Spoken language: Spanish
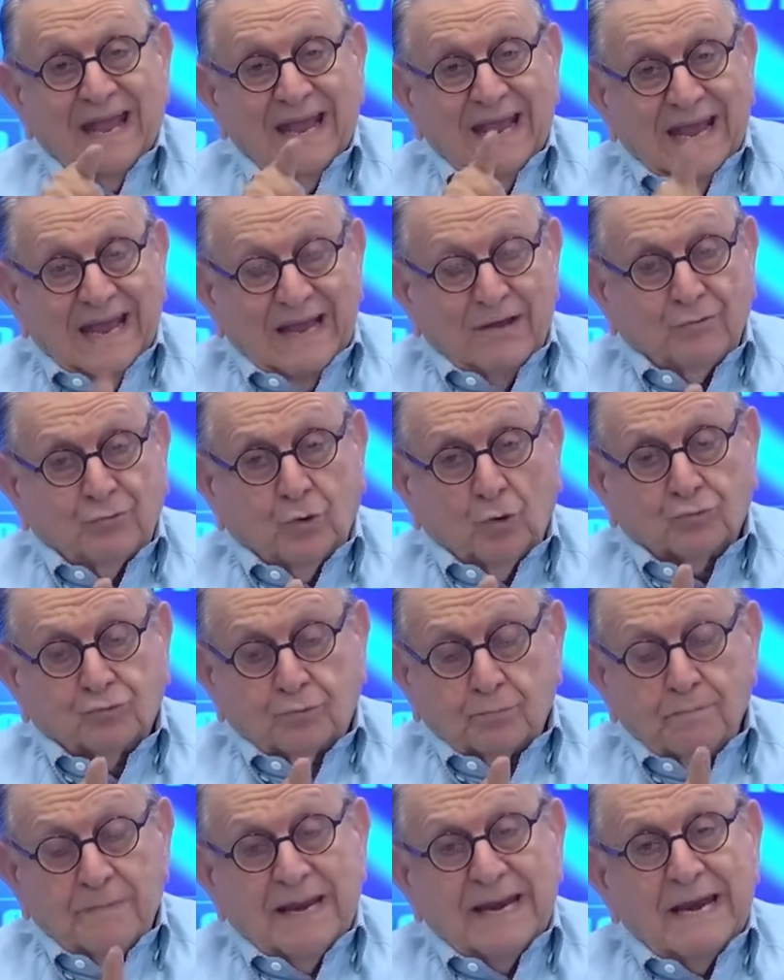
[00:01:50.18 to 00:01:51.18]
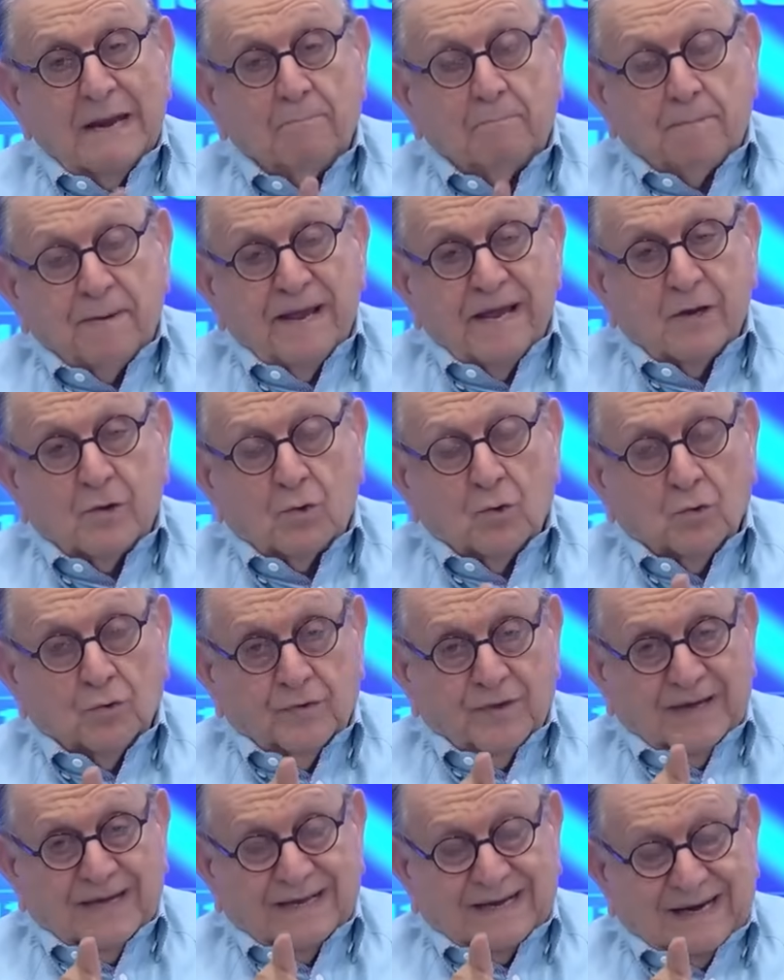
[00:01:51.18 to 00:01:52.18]
esos mil y pico
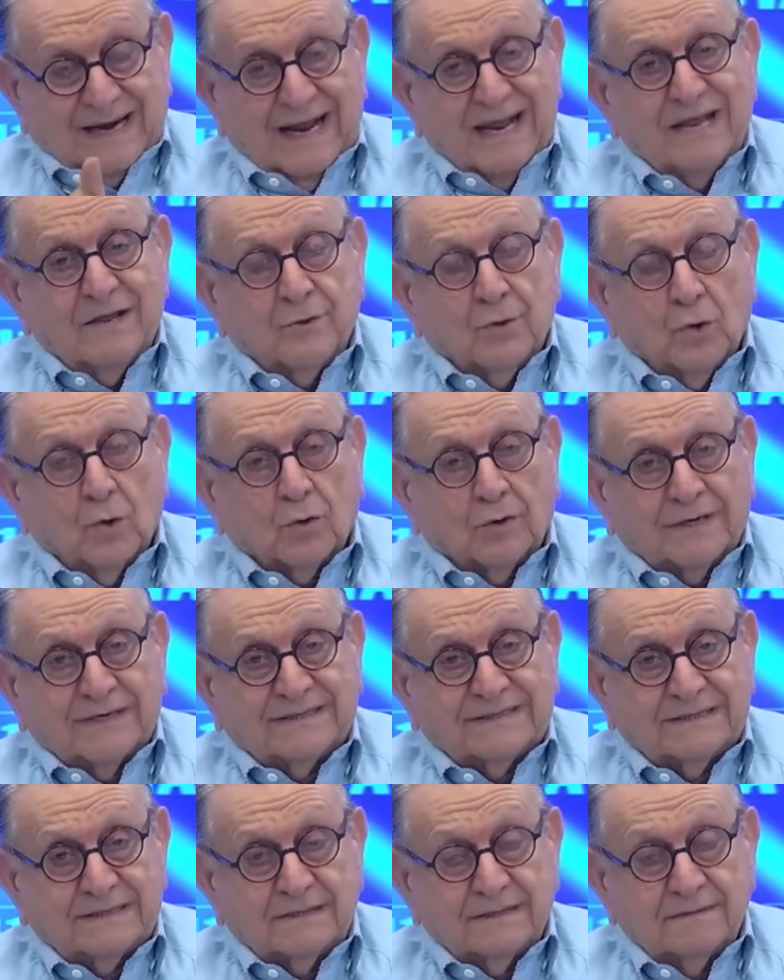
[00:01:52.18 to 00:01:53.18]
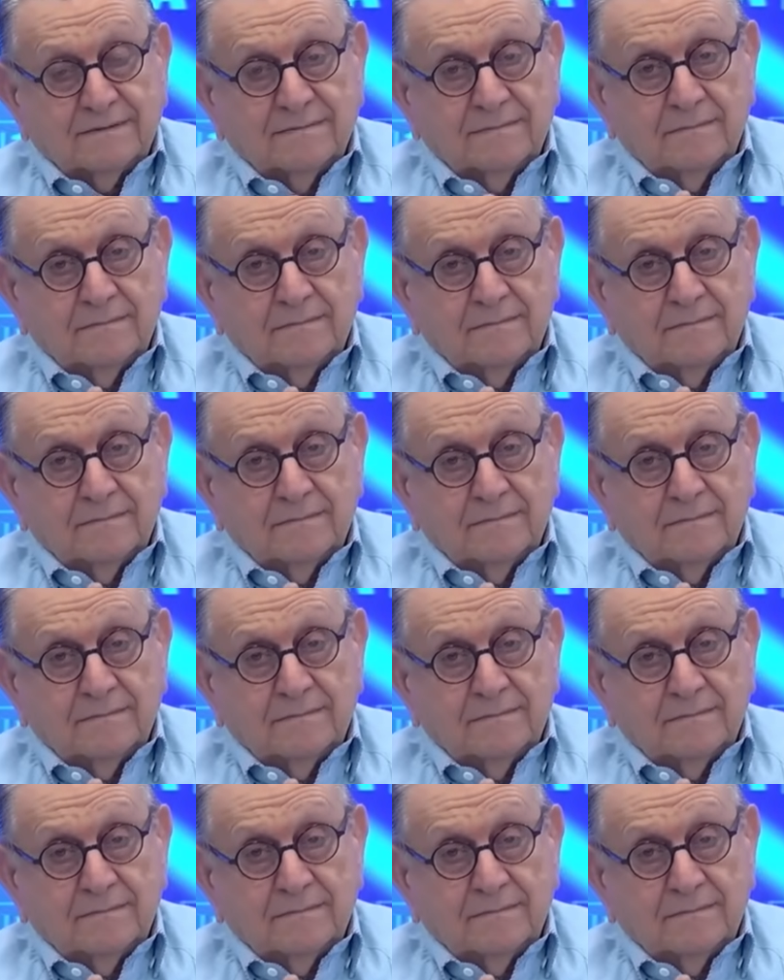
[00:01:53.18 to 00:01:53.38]
de regidores